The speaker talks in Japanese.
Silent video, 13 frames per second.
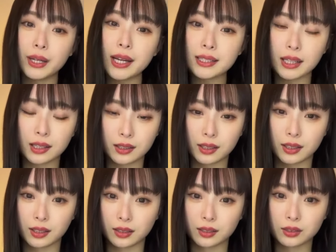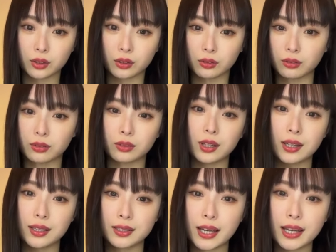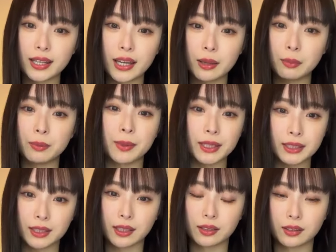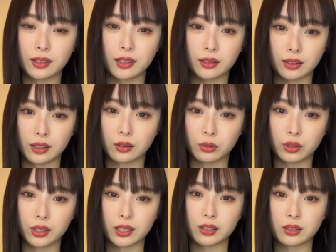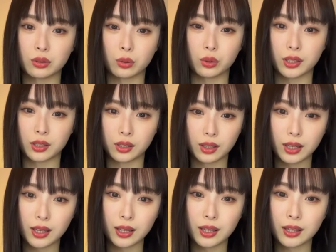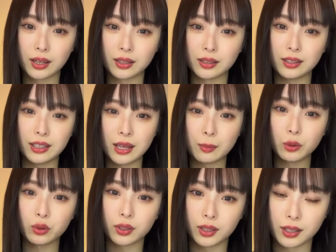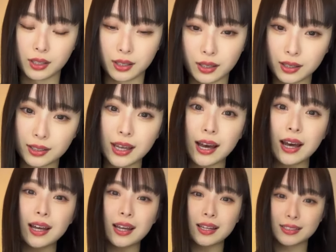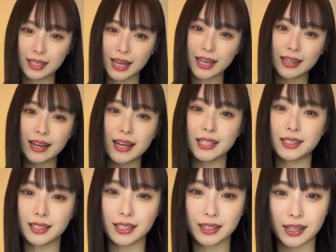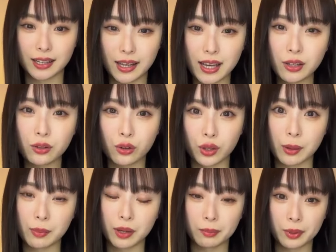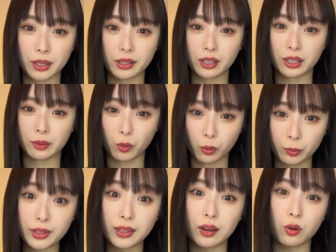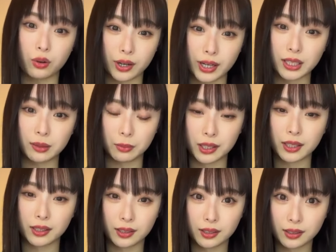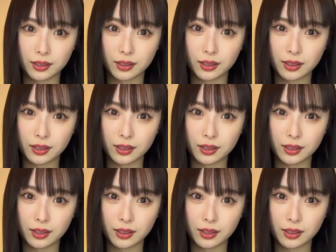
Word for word: 皆さんにその「最愛見ました」ってやった後にストーリーで DM とかでいや最愛好きなら N のためににも見た方がいいみたいな